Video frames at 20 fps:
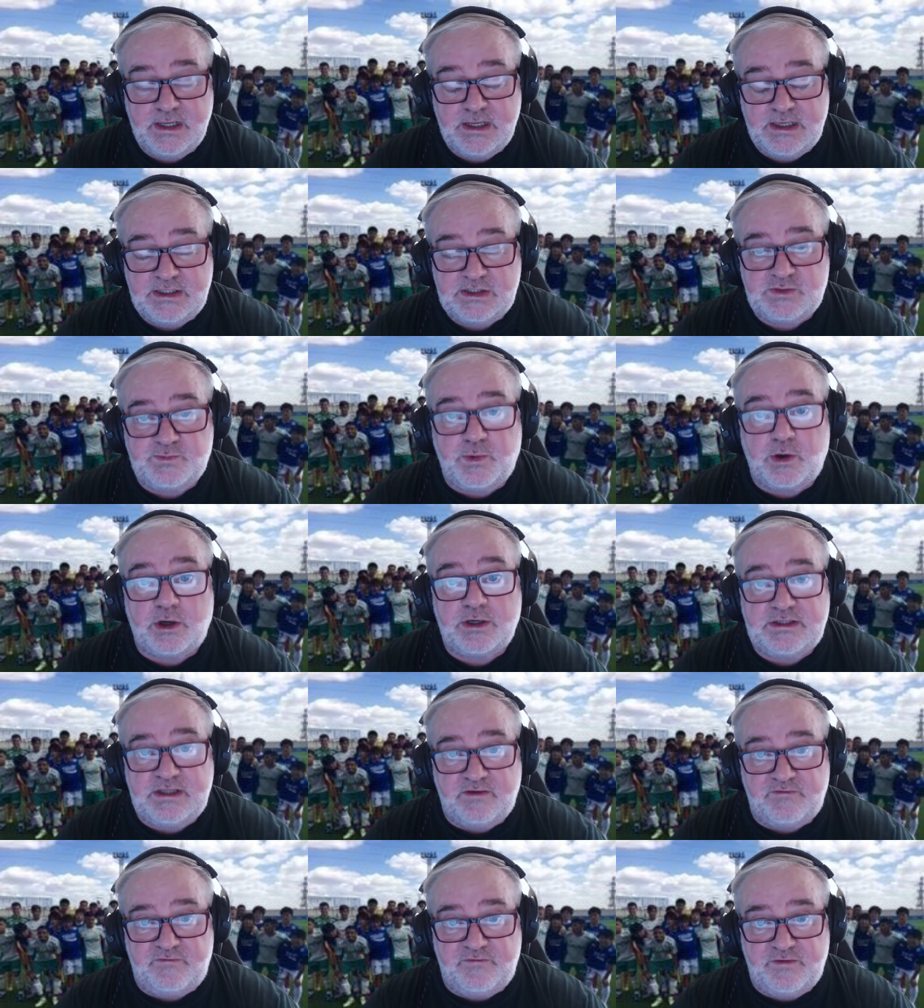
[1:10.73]
Sport
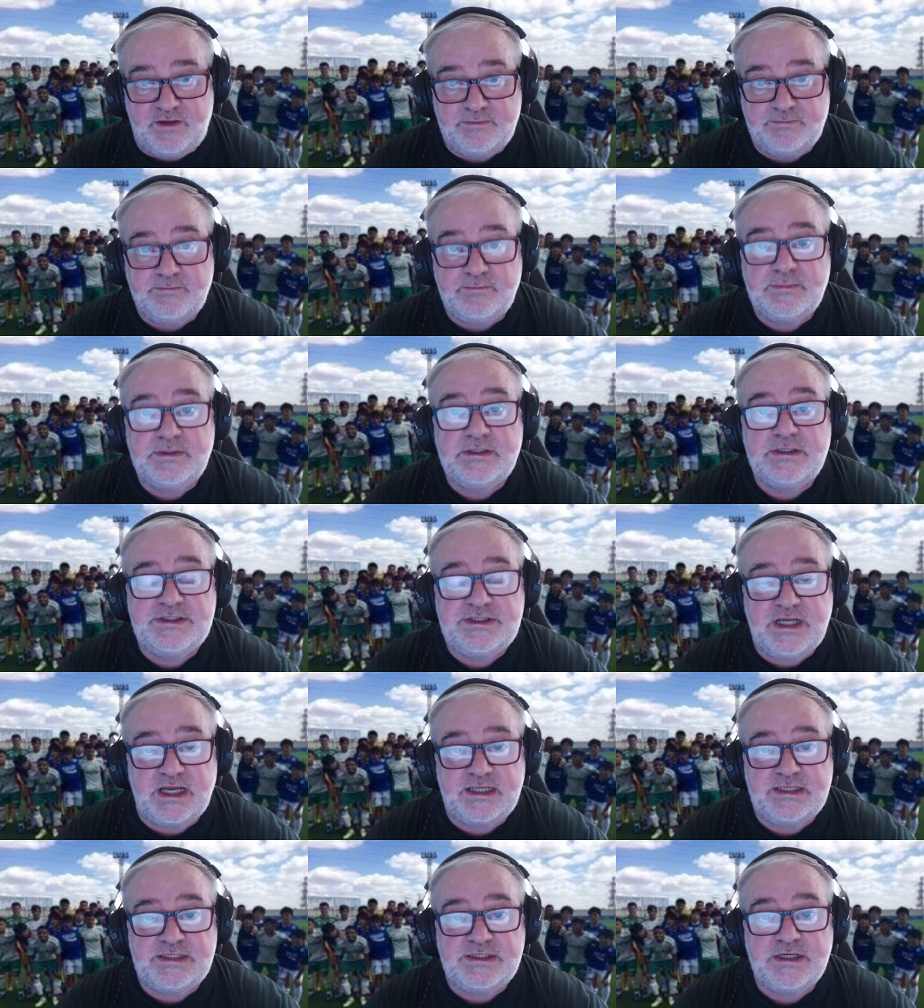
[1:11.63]
TV.
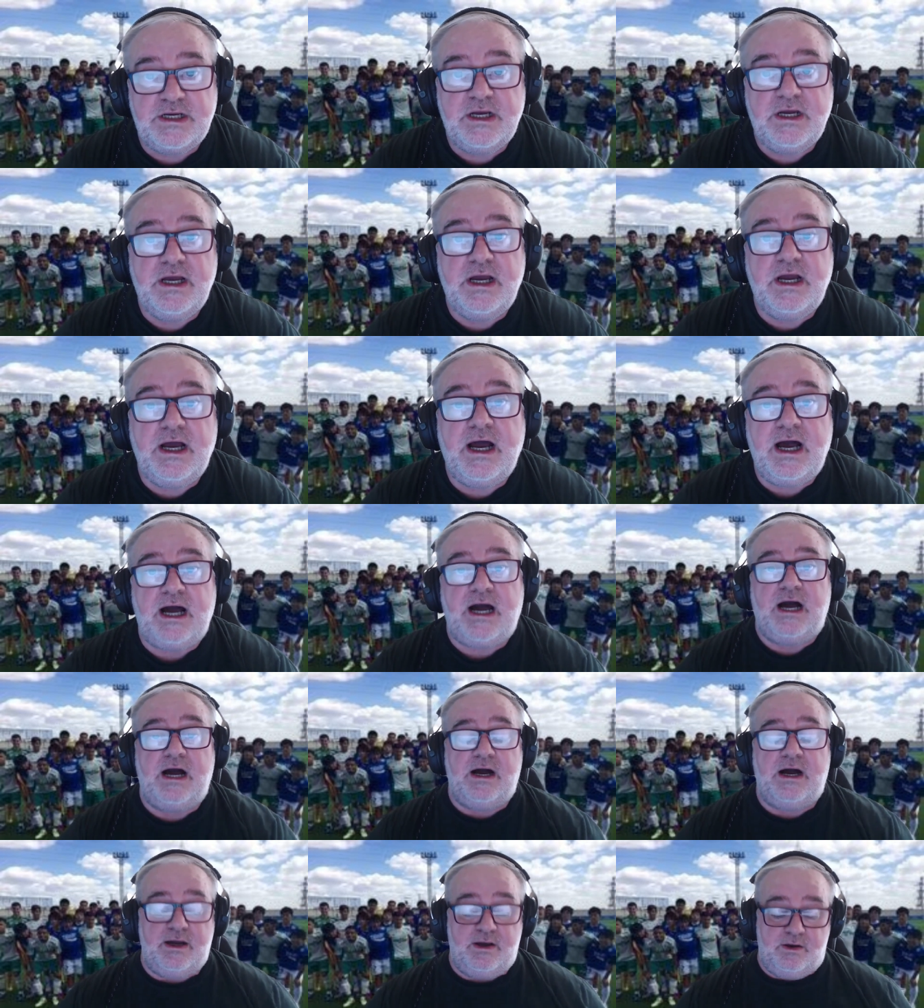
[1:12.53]
Gente,
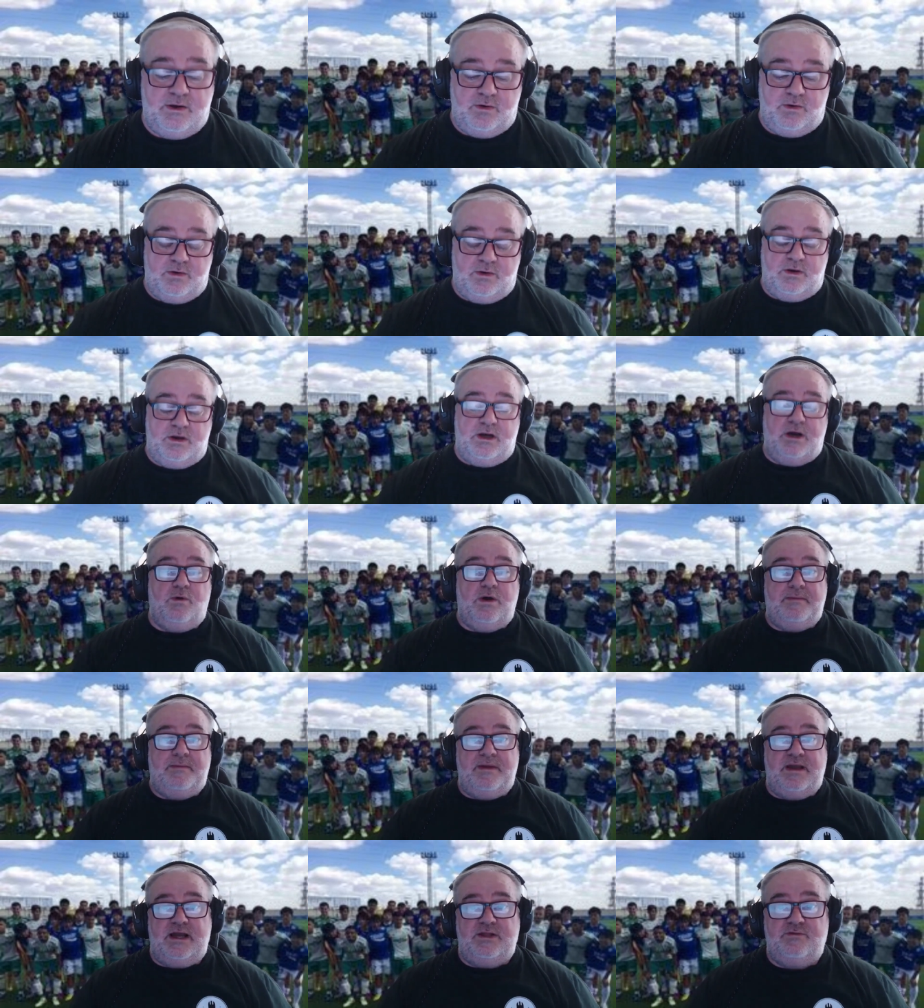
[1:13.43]
a a
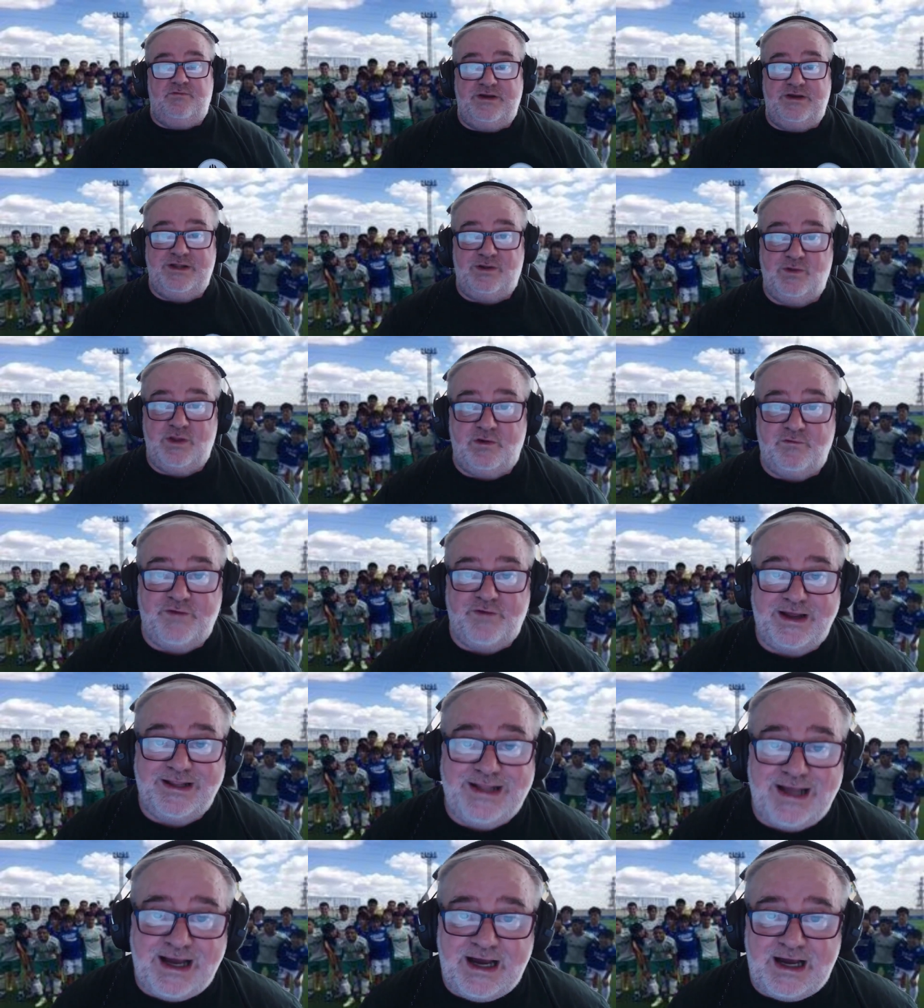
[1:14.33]
Web Rádio Verdão não vai
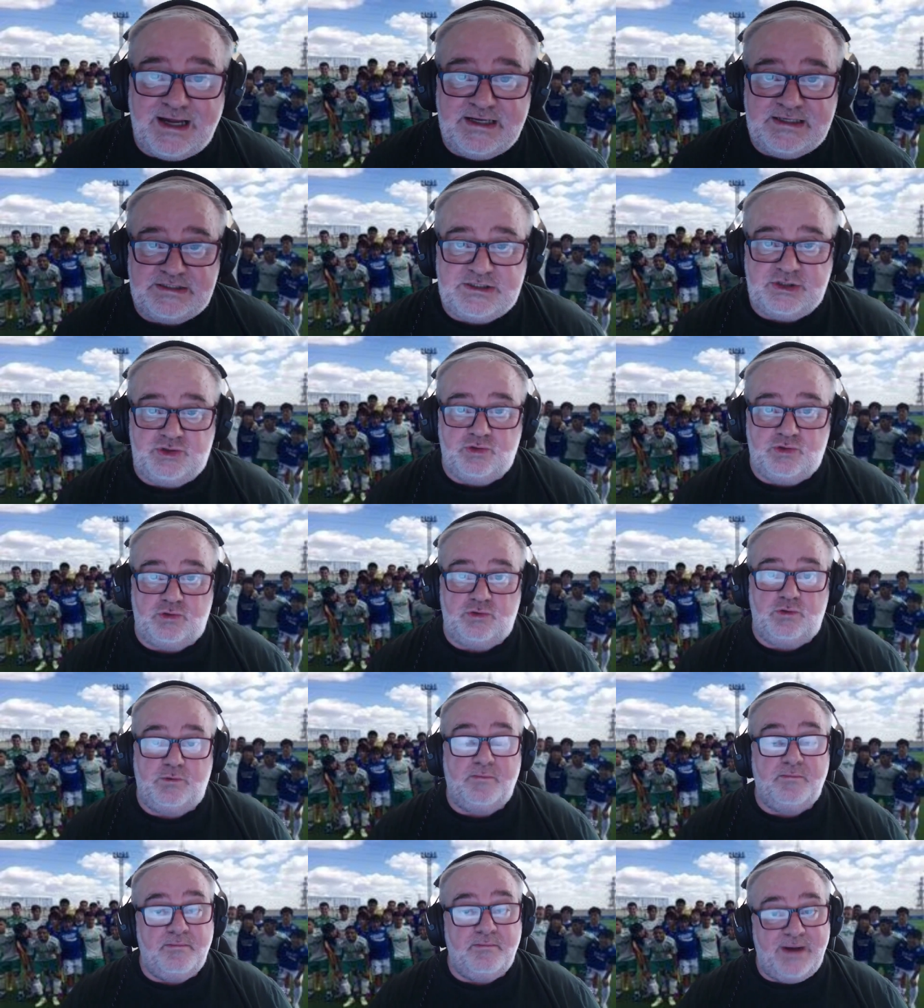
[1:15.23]
narrar esse jogo,
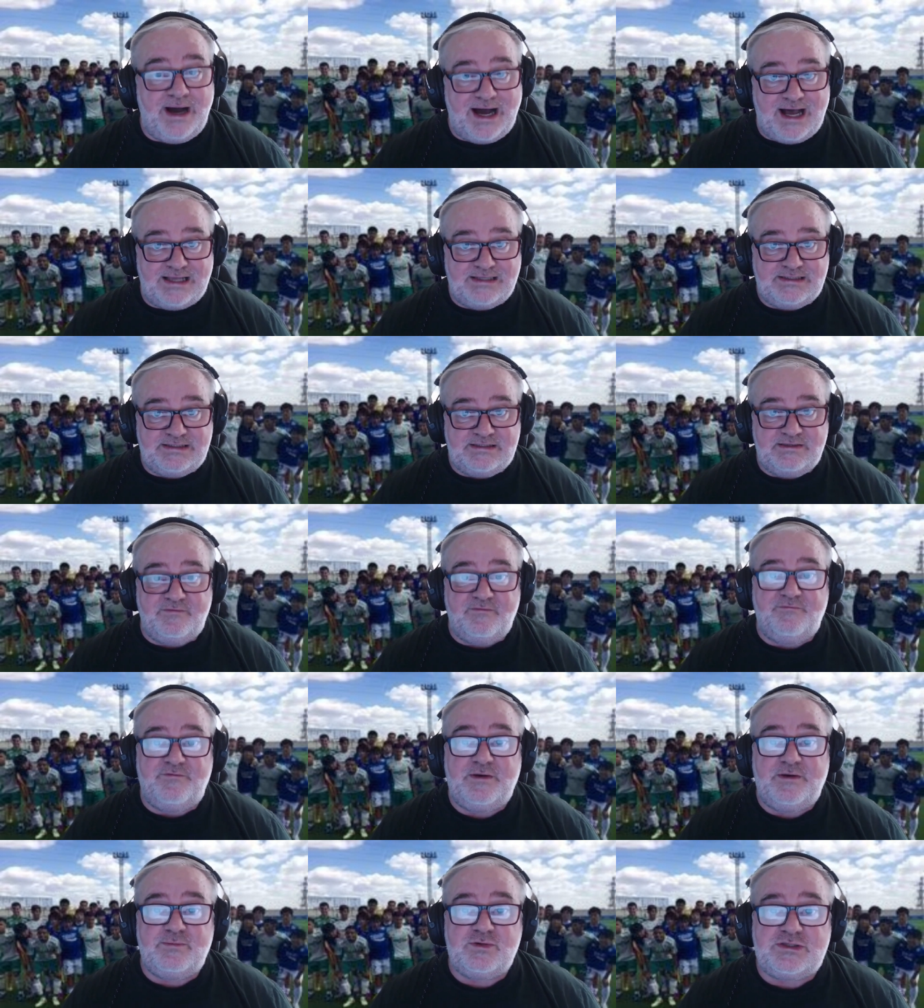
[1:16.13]
mas
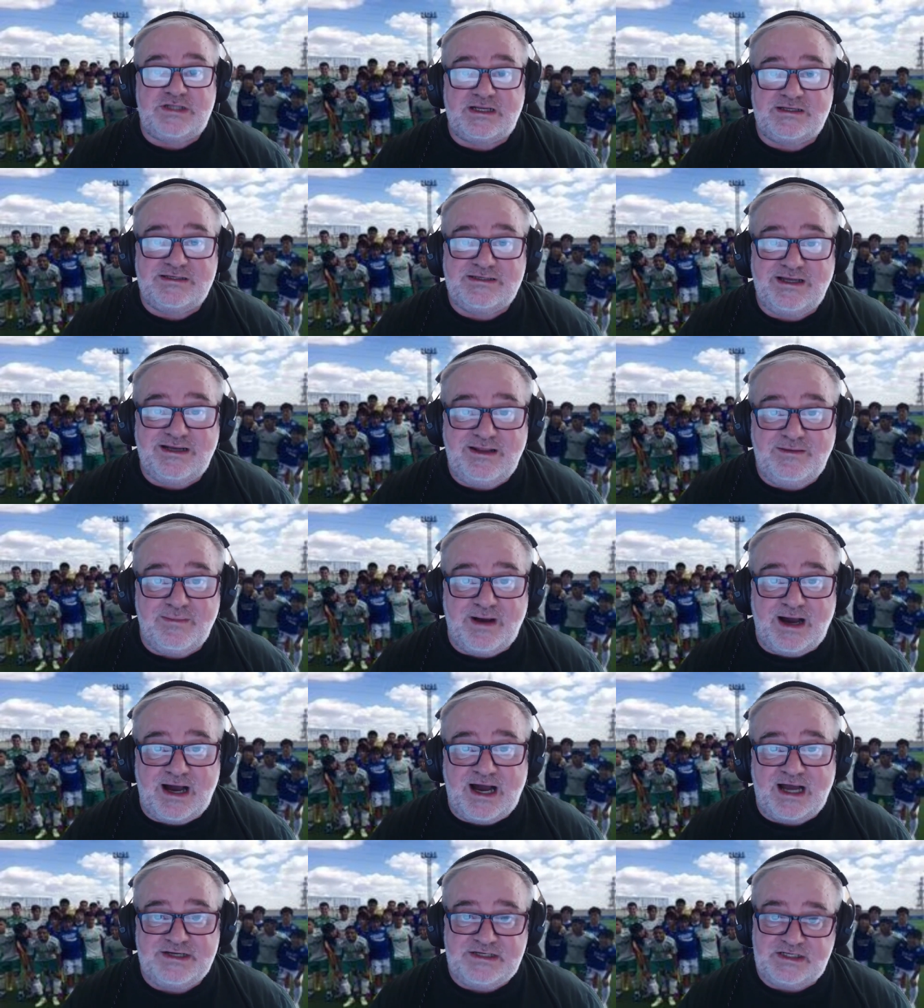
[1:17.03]
vamos trazer
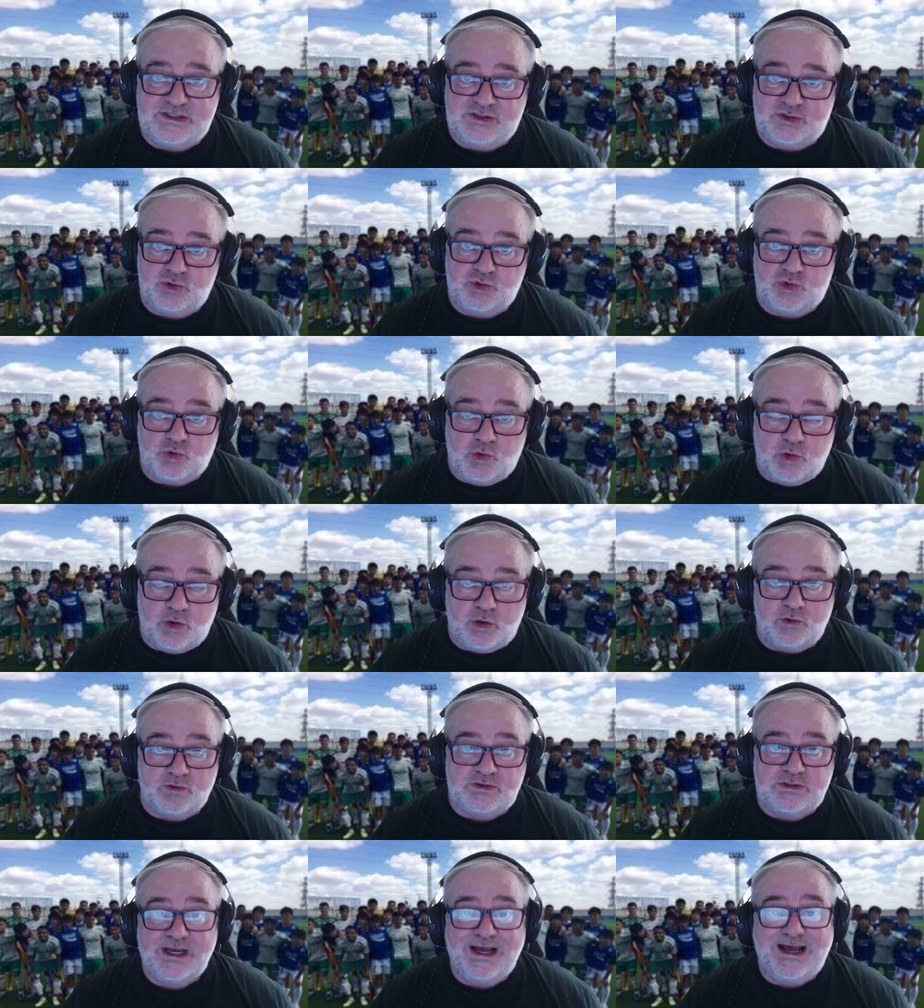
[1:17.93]
imagens dos
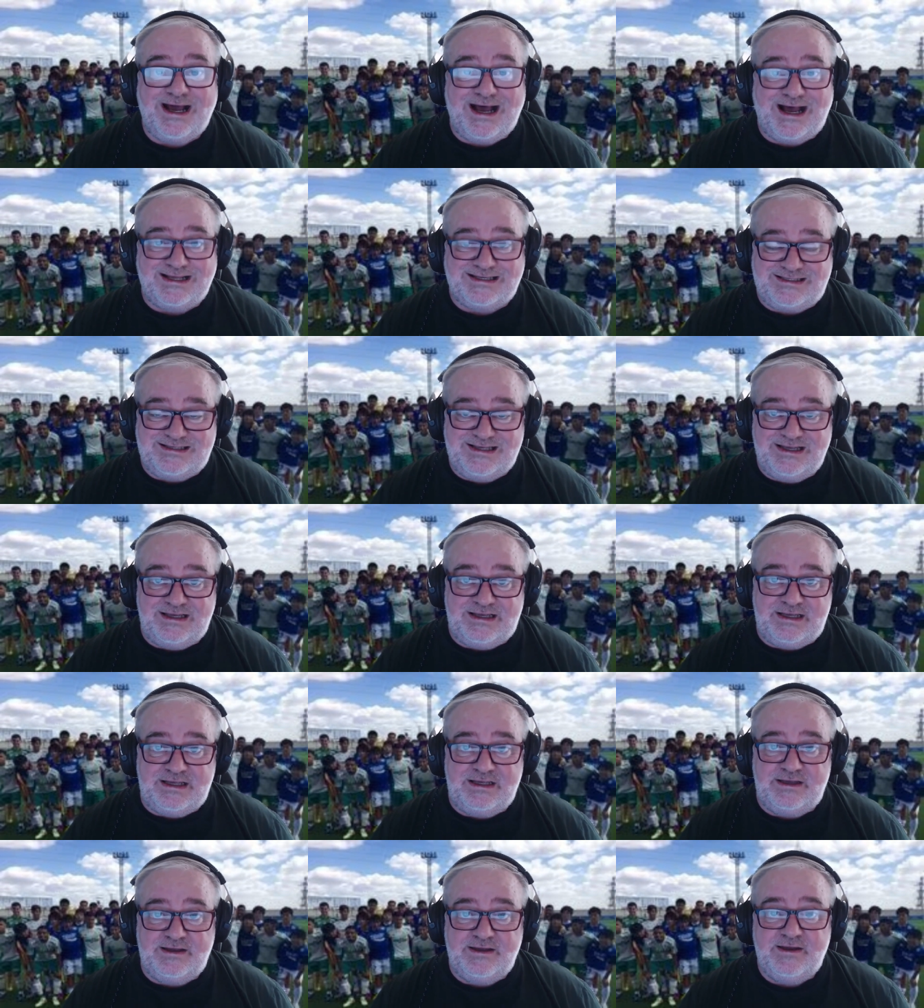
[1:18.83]
gols assim
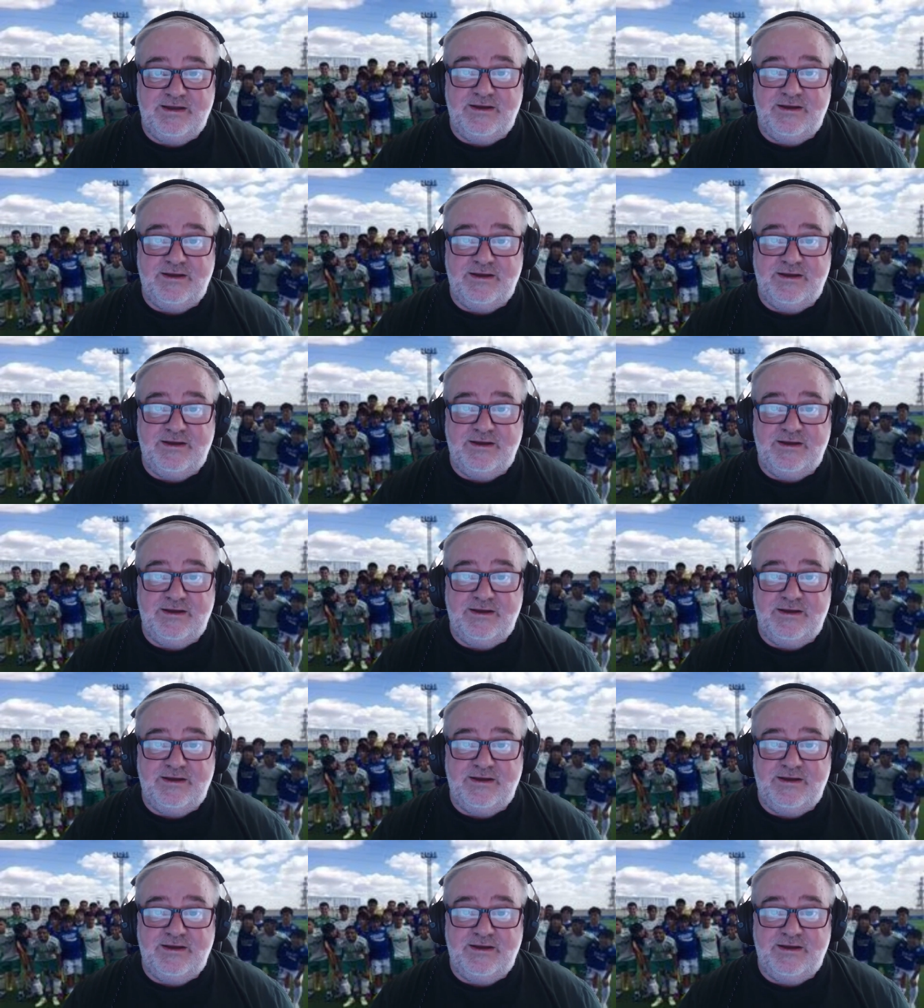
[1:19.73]
que